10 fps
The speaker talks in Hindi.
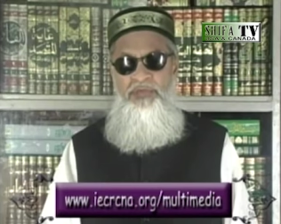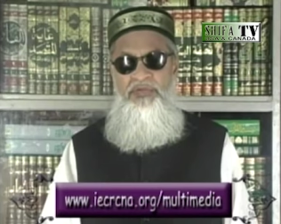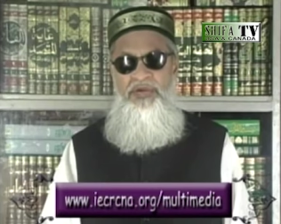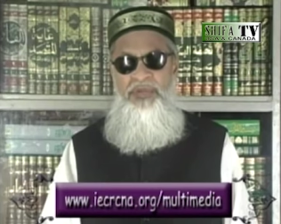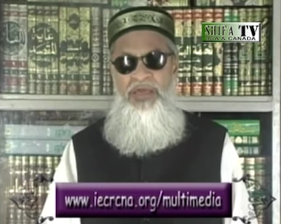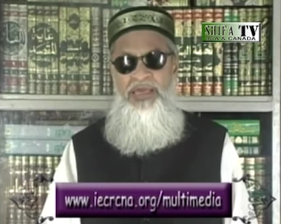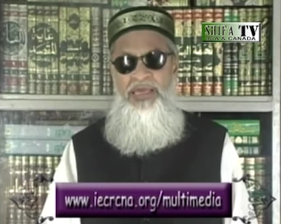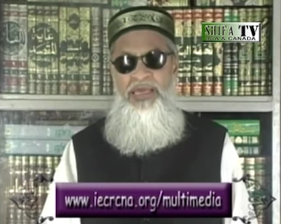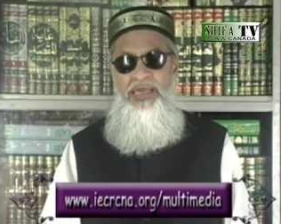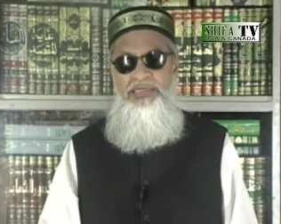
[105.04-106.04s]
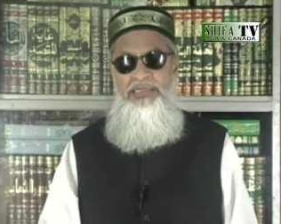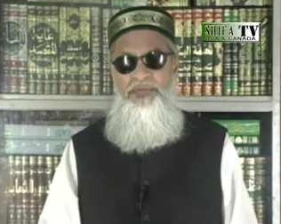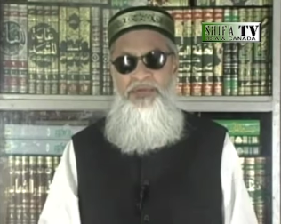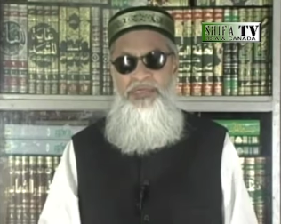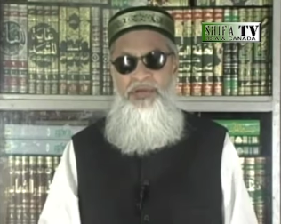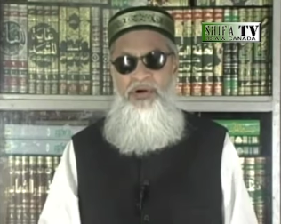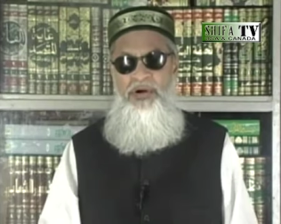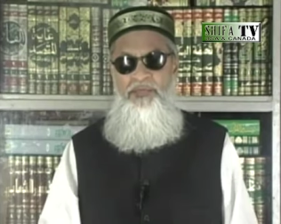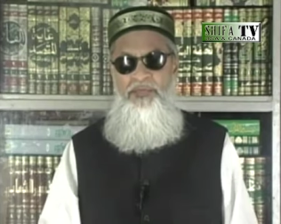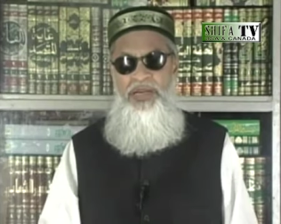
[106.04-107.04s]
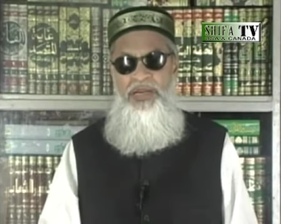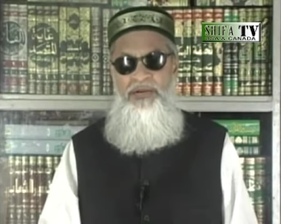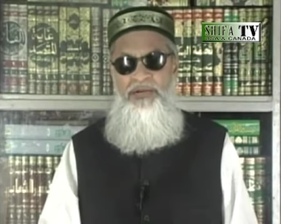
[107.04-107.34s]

फिर फरमाया कि जब किसी कौम पर